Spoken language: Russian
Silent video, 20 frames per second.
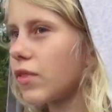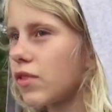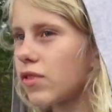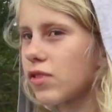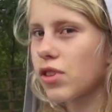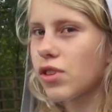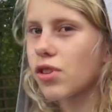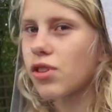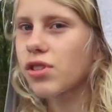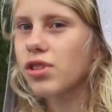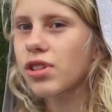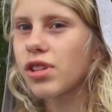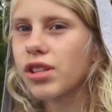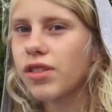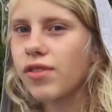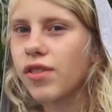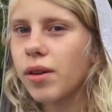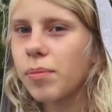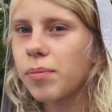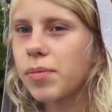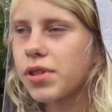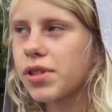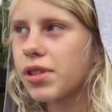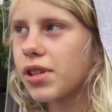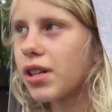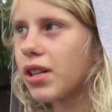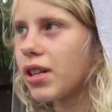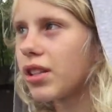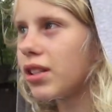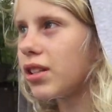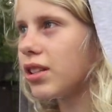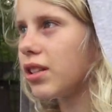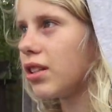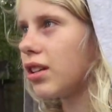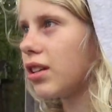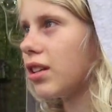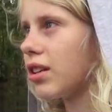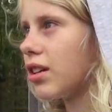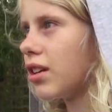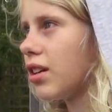Взрослые 2,50
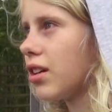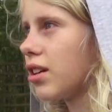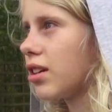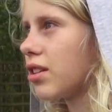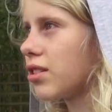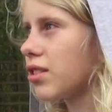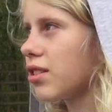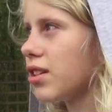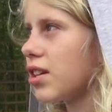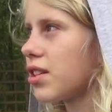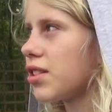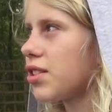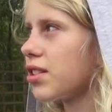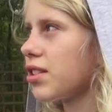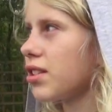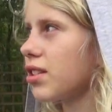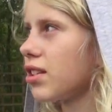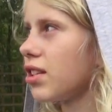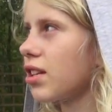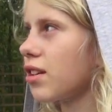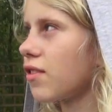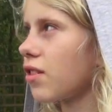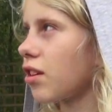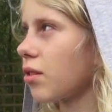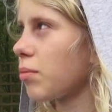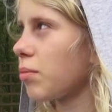и дети евро